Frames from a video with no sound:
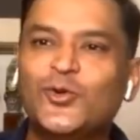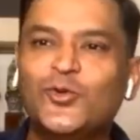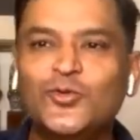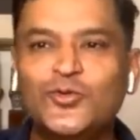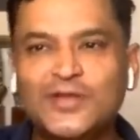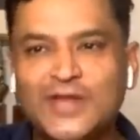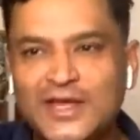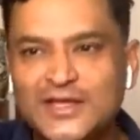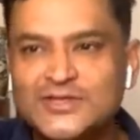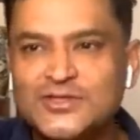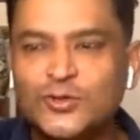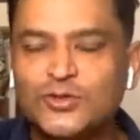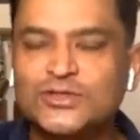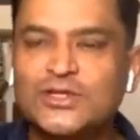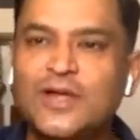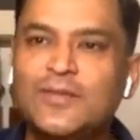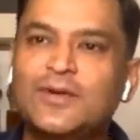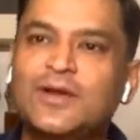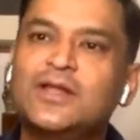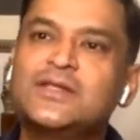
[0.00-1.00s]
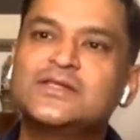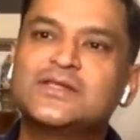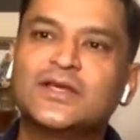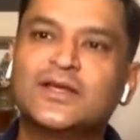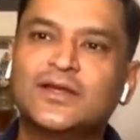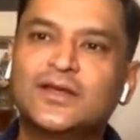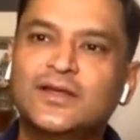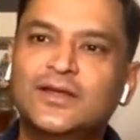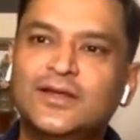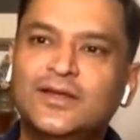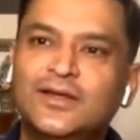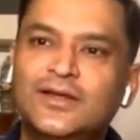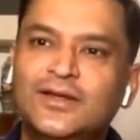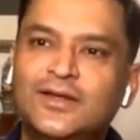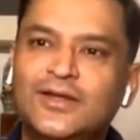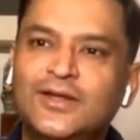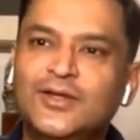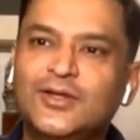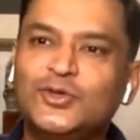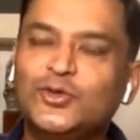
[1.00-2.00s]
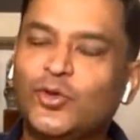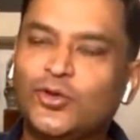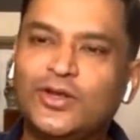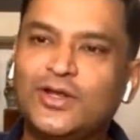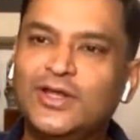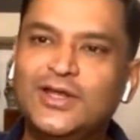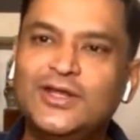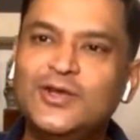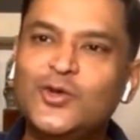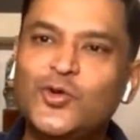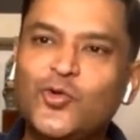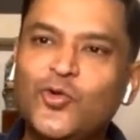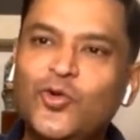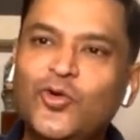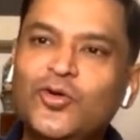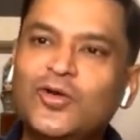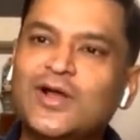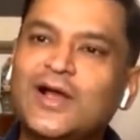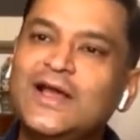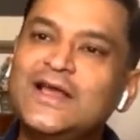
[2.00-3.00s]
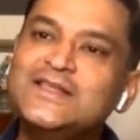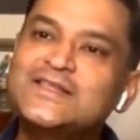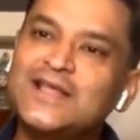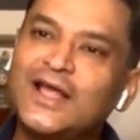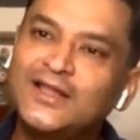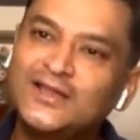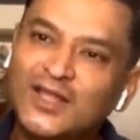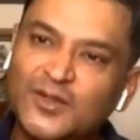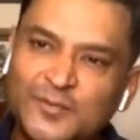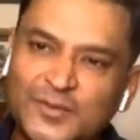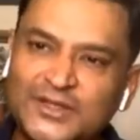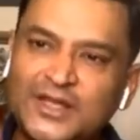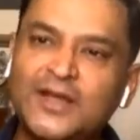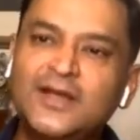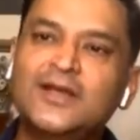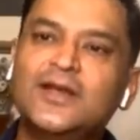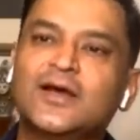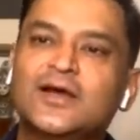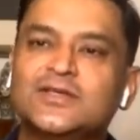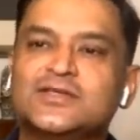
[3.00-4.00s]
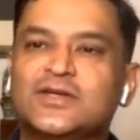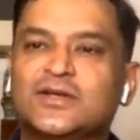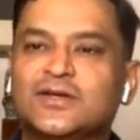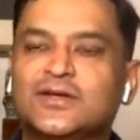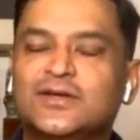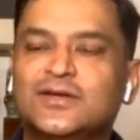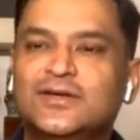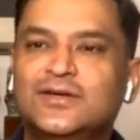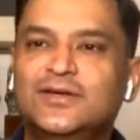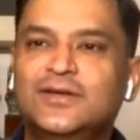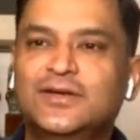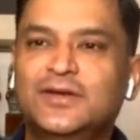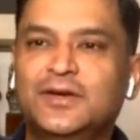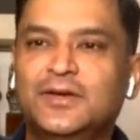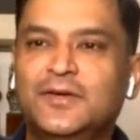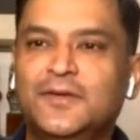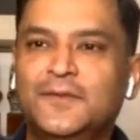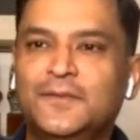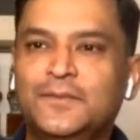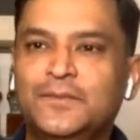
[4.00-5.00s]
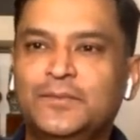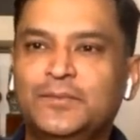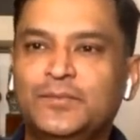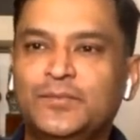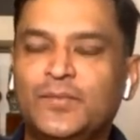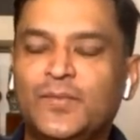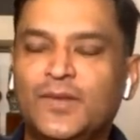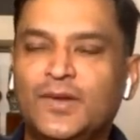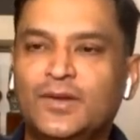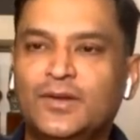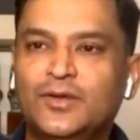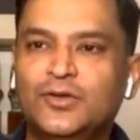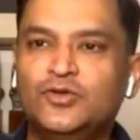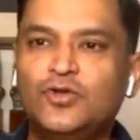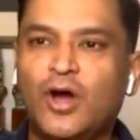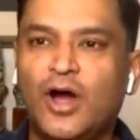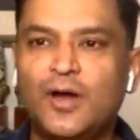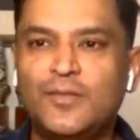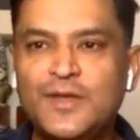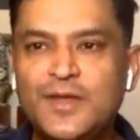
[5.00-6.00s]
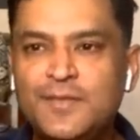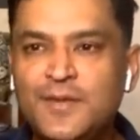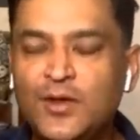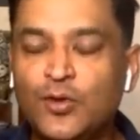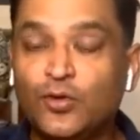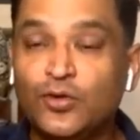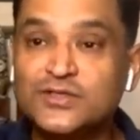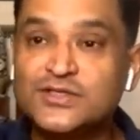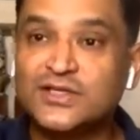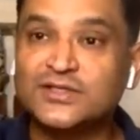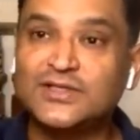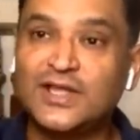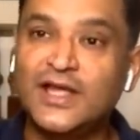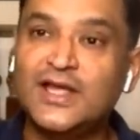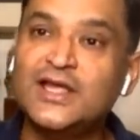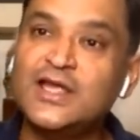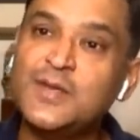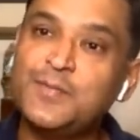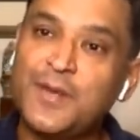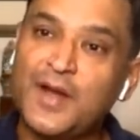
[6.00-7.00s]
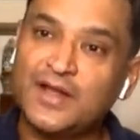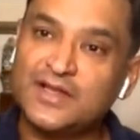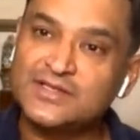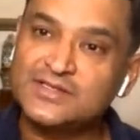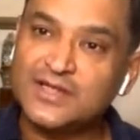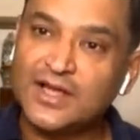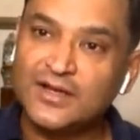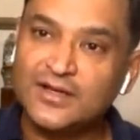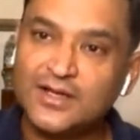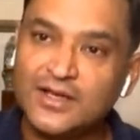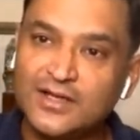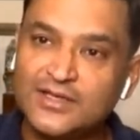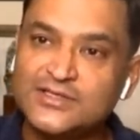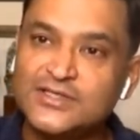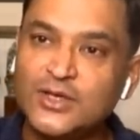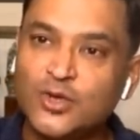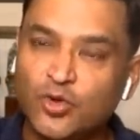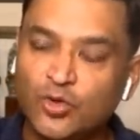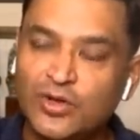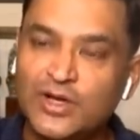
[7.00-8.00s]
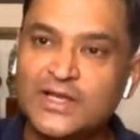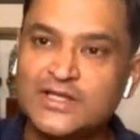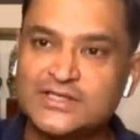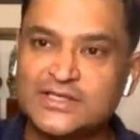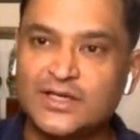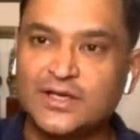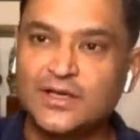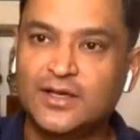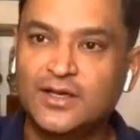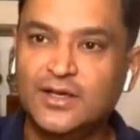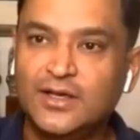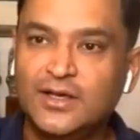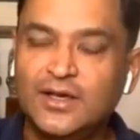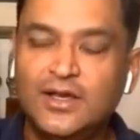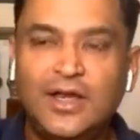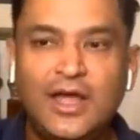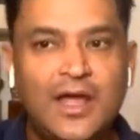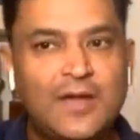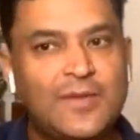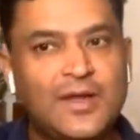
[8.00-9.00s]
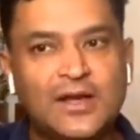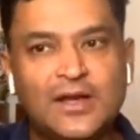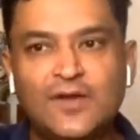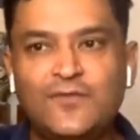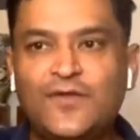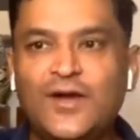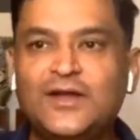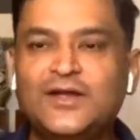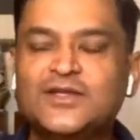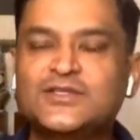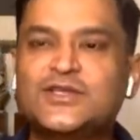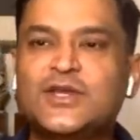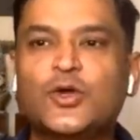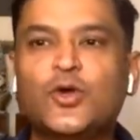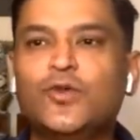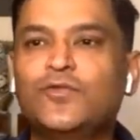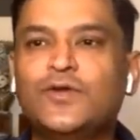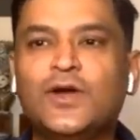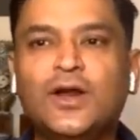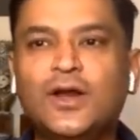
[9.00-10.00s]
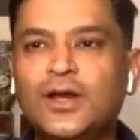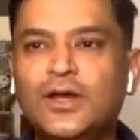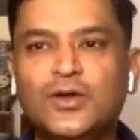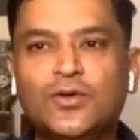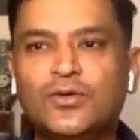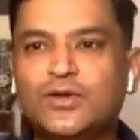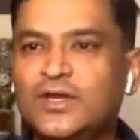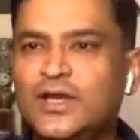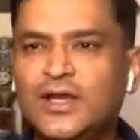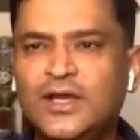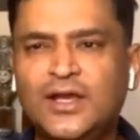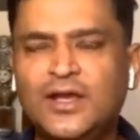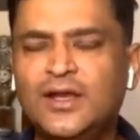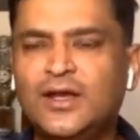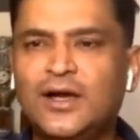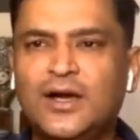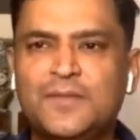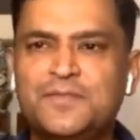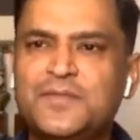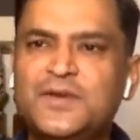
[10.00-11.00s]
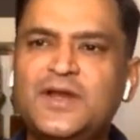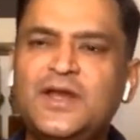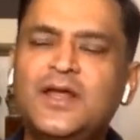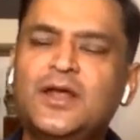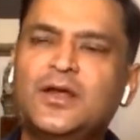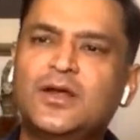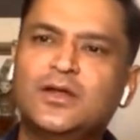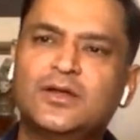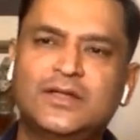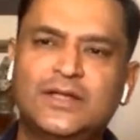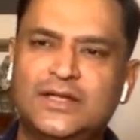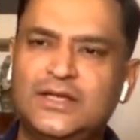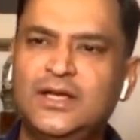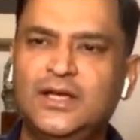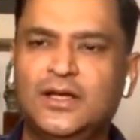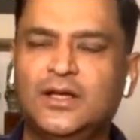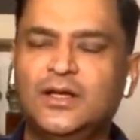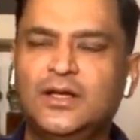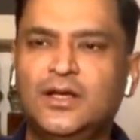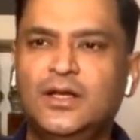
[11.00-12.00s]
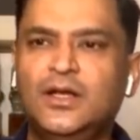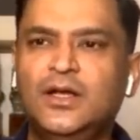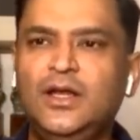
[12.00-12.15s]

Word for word: है ड्रोन वो यहीं से उड़ता है बगल से तो इनको कई साल तक पता नहीं लगा सर तो अभी भी हो सकता है कि पाकिस्तान के किसी कोने से अमेरिकन फाइटर्स टेक ऑफ कर रहे हो ये अपने देखिए